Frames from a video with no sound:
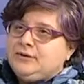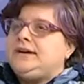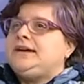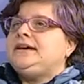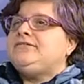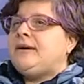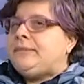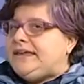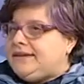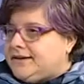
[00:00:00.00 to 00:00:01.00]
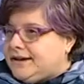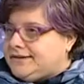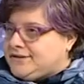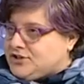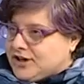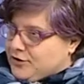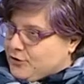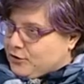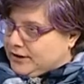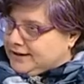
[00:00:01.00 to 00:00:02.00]
le famiglie dei
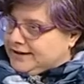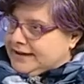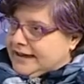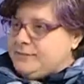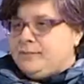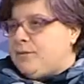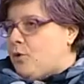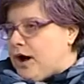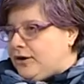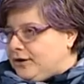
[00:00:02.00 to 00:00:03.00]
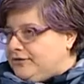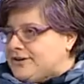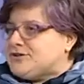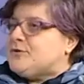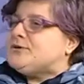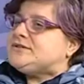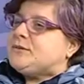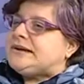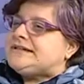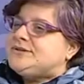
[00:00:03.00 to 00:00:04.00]
ceraioli, è il primo anno che facciamo questa
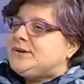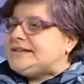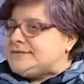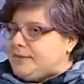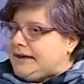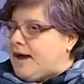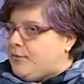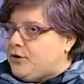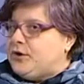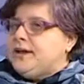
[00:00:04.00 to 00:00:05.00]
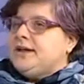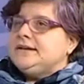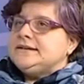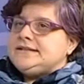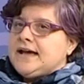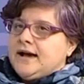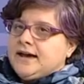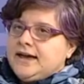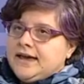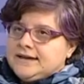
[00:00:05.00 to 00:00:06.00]
operazione, speriamo eh, sia
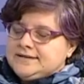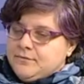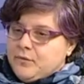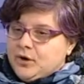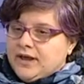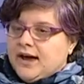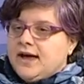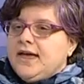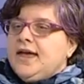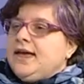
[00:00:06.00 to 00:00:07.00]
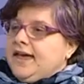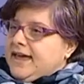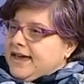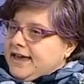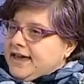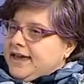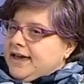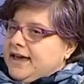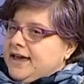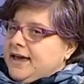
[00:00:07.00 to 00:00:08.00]
anche simbolica. Certamente.
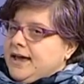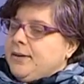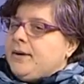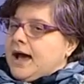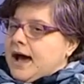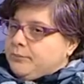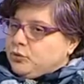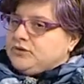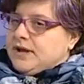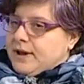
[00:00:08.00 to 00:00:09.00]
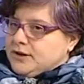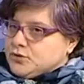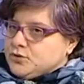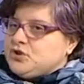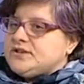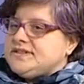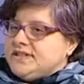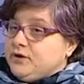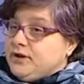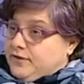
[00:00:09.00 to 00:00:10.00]
E appuntamento
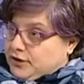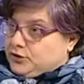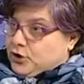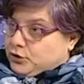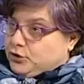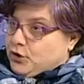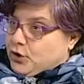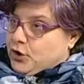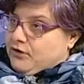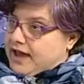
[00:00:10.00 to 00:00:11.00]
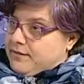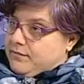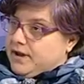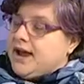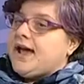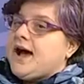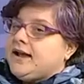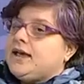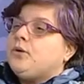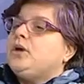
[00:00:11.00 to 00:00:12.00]
successivo il 28 novembre.
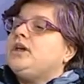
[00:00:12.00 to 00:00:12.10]
Anche Beh, poi c'è il